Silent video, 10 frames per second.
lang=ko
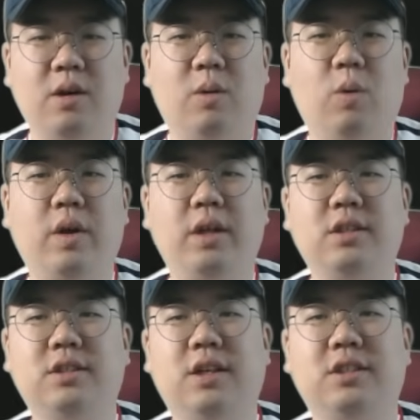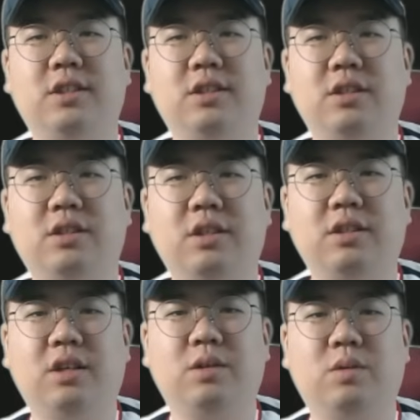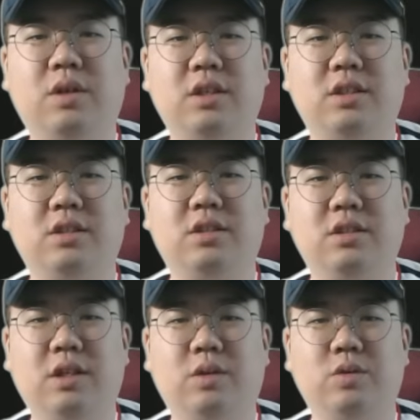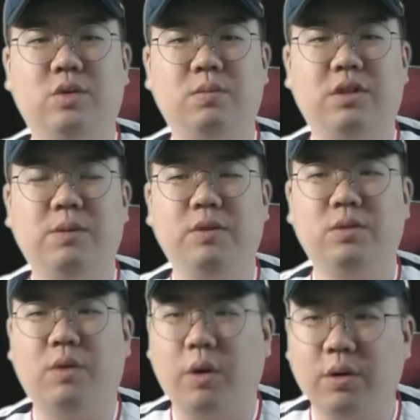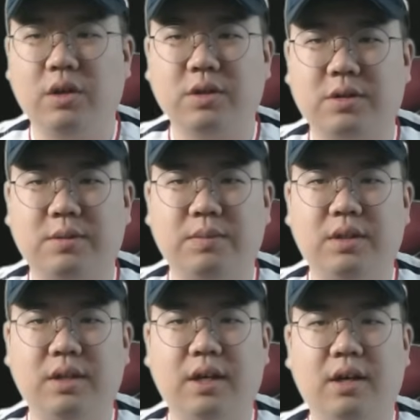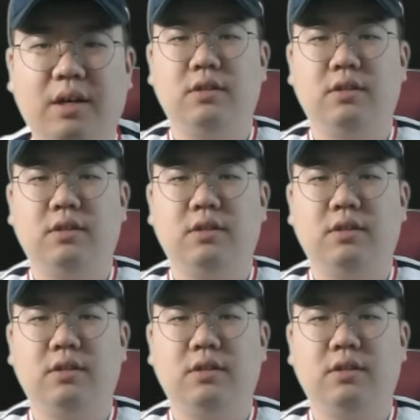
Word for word: 올해는 사실은 샌디에이고가 시즌 끝나고 좀 팀이 좀 어려워졌습니다.